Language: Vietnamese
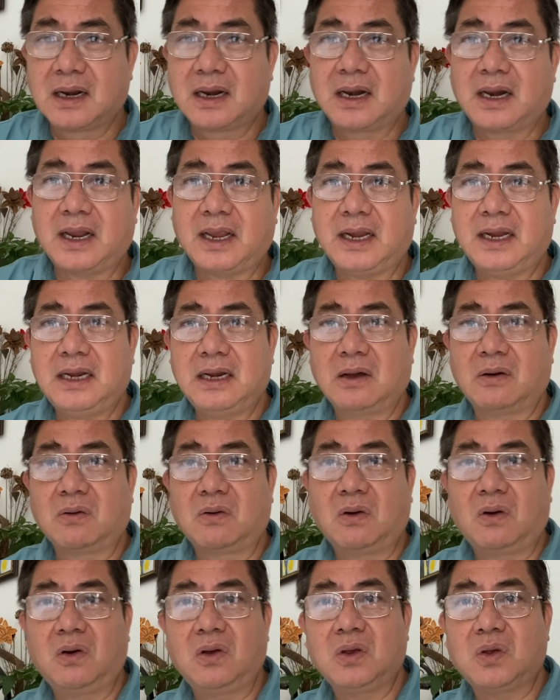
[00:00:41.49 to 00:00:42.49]
lấy đầu
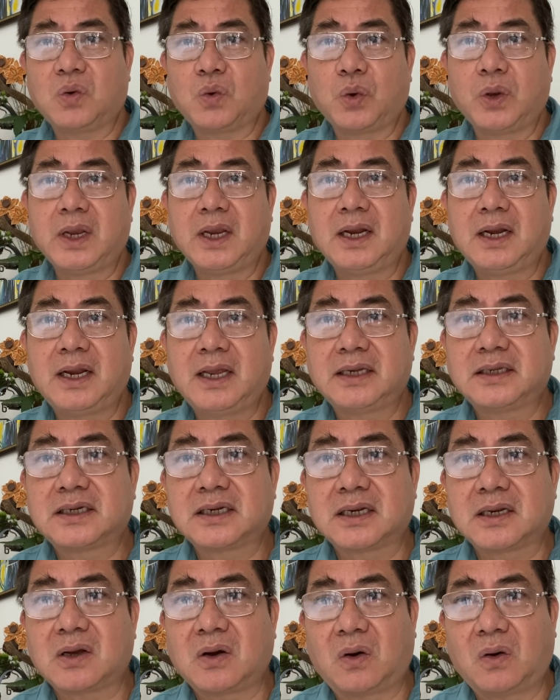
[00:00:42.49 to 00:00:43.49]
gối quỳ lên
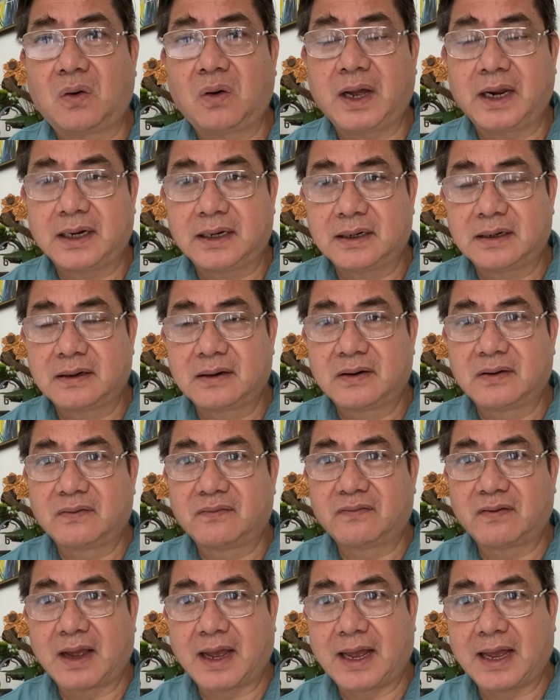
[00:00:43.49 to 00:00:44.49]
trên cổ anh
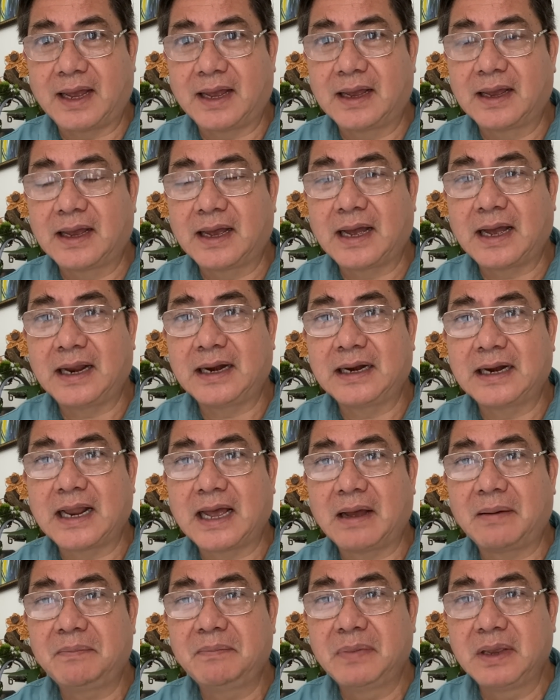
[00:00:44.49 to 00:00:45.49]
và anh
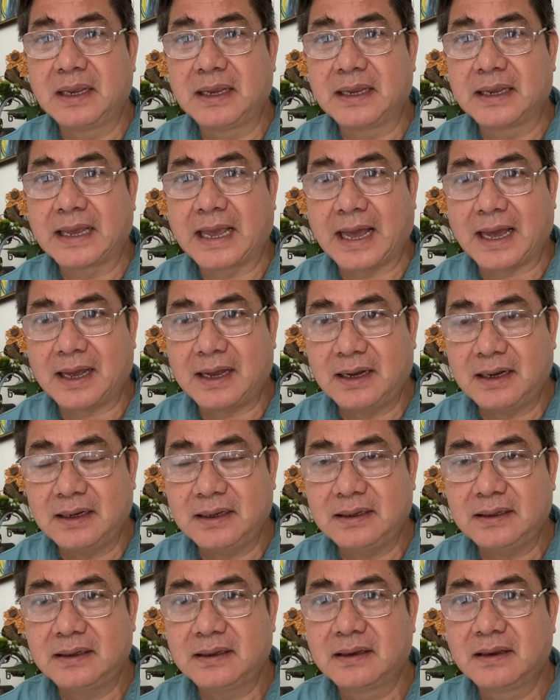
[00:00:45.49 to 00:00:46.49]
đã bị ngạt
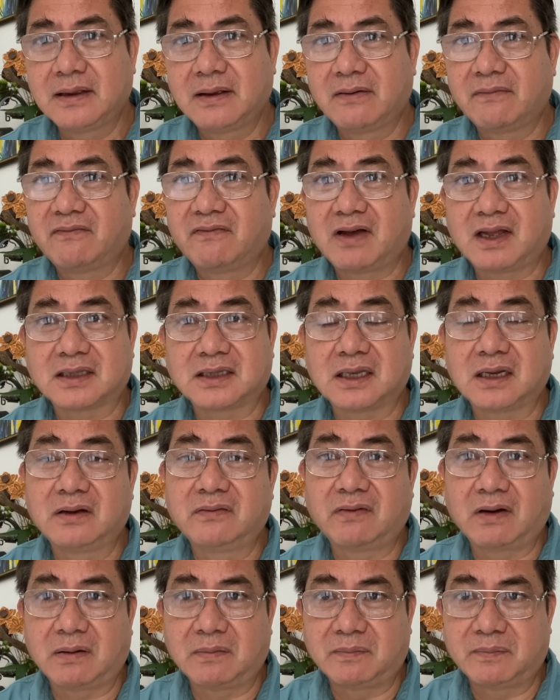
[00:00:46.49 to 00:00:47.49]
hơi và tử
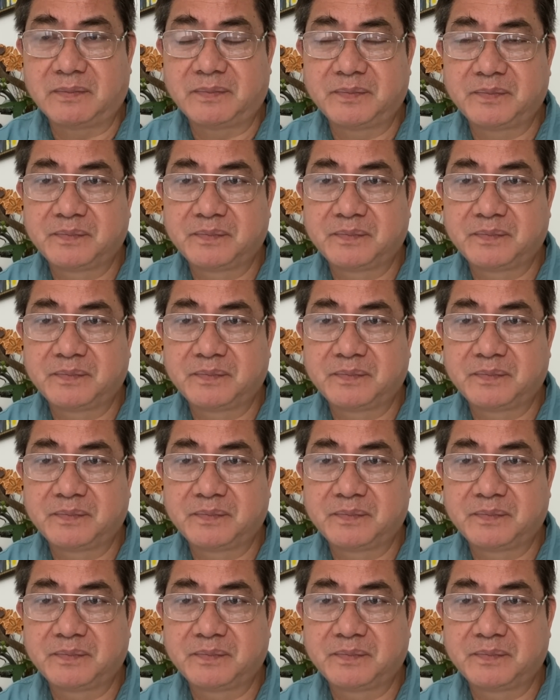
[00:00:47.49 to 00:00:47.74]
vong.